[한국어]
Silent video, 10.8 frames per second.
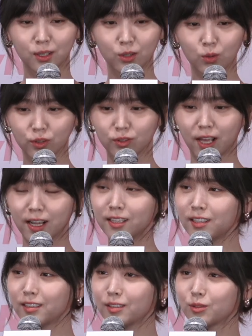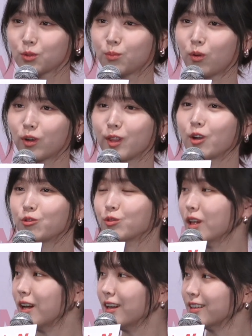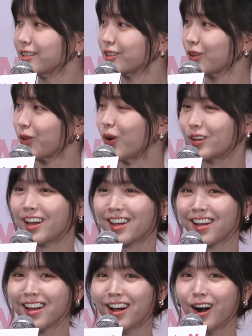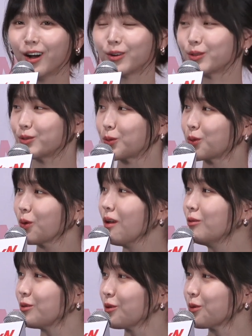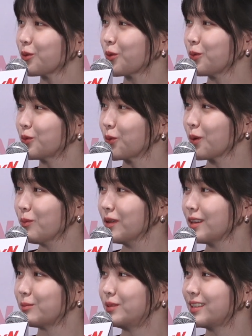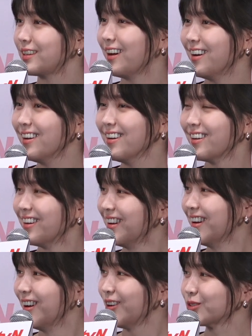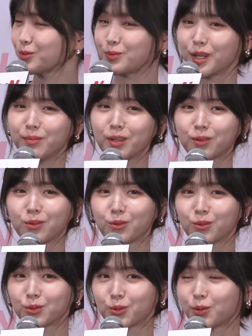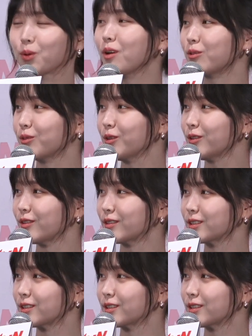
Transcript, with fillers: 어, 나이를 좀 먹긴 했구나 느꼈던 게 아유, 좋더라고요. 교복을 오랜만에 입으니까 어, 좀 재밌고 좋더라고요.